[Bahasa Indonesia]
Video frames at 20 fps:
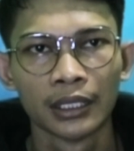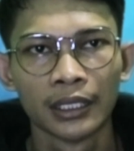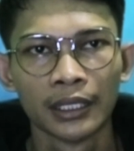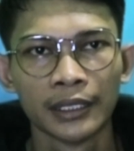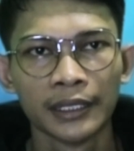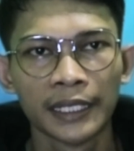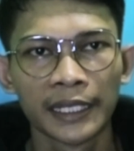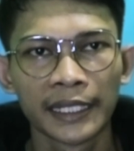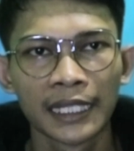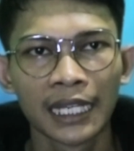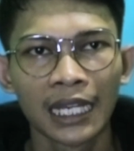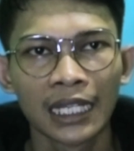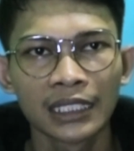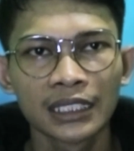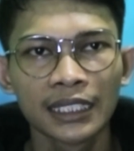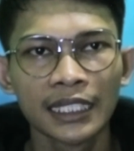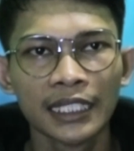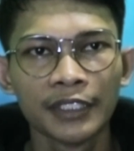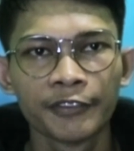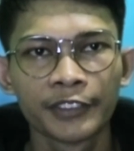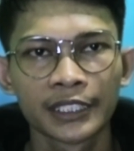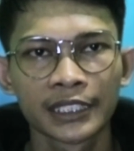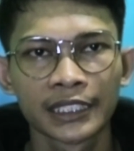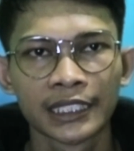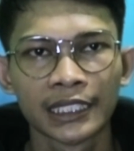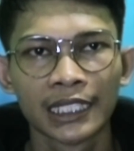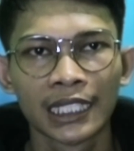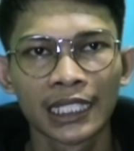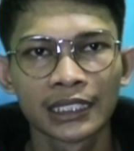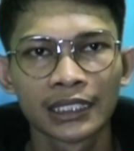Dari hasil
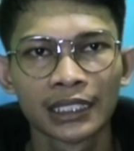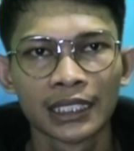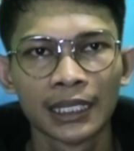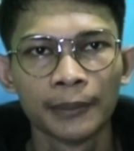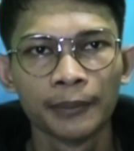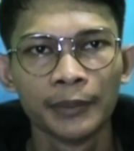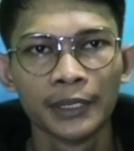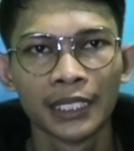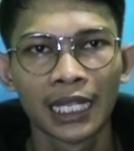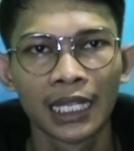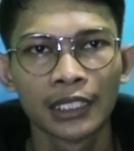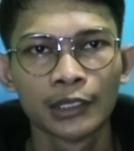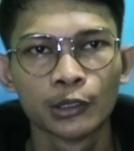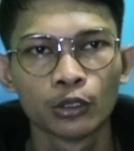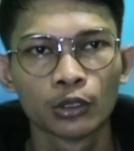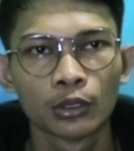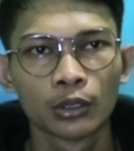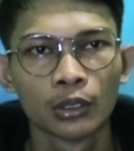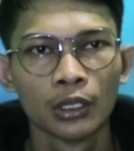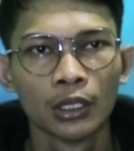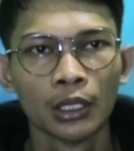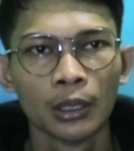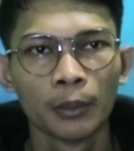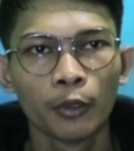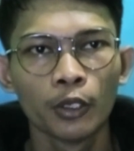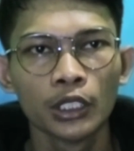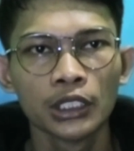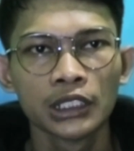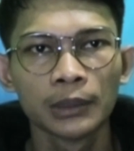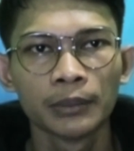investigasi lebih lanjut,
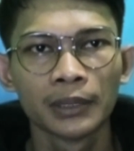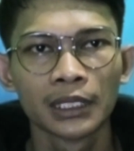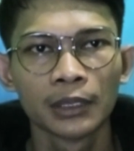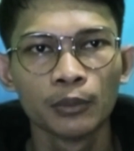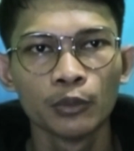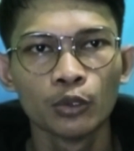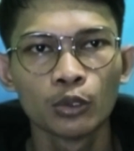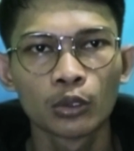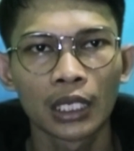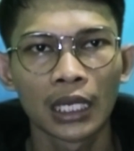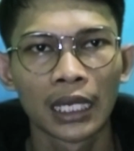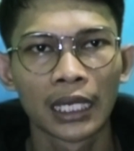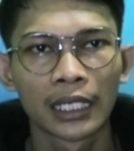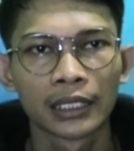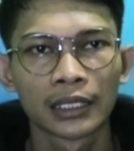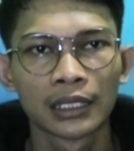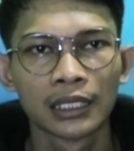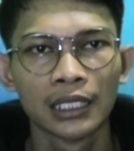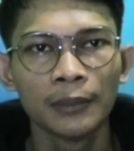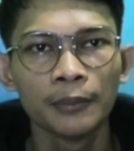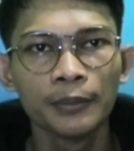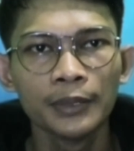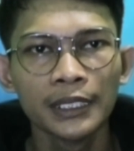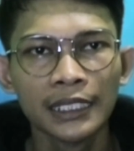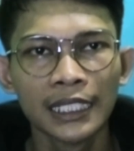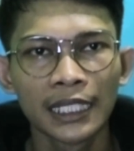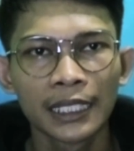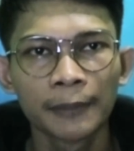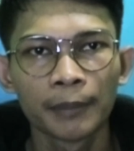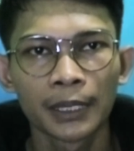polisi menemukan
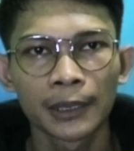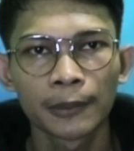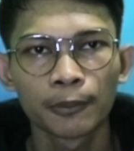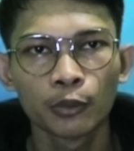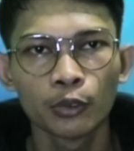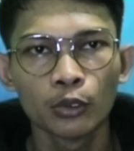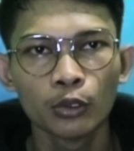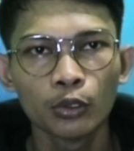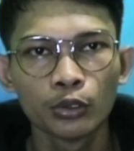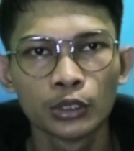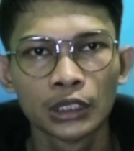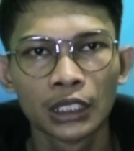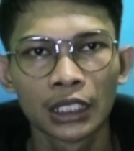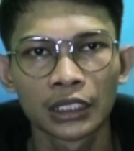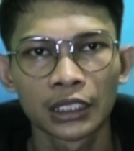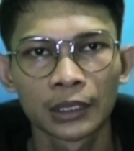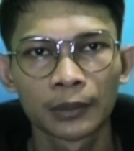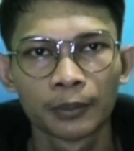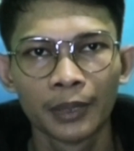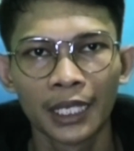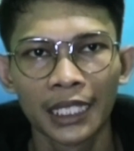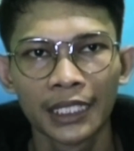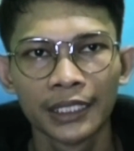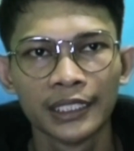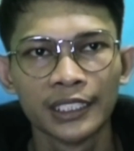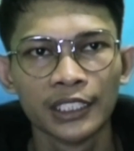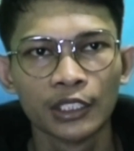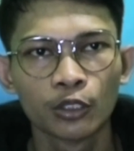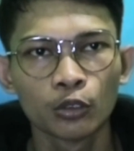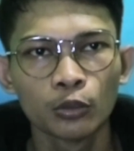lebih dari 40 jasad
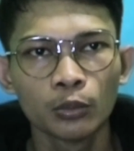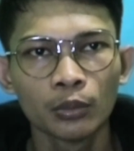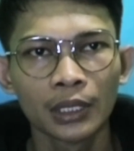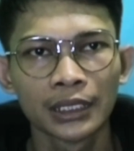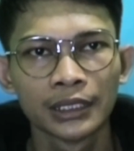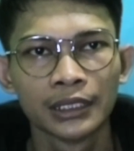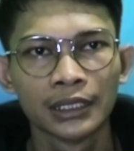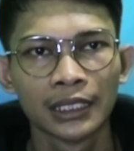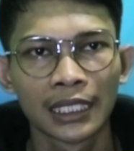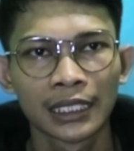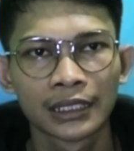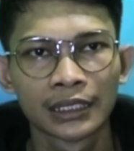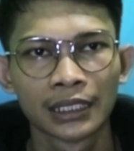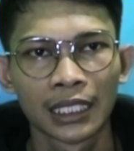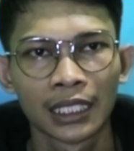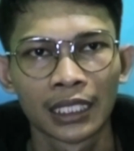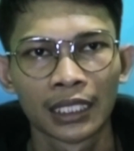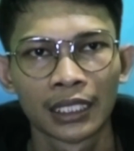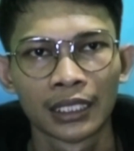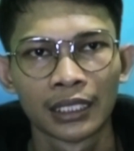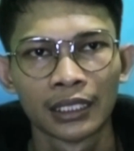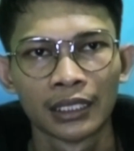bayi di rumah jenazah.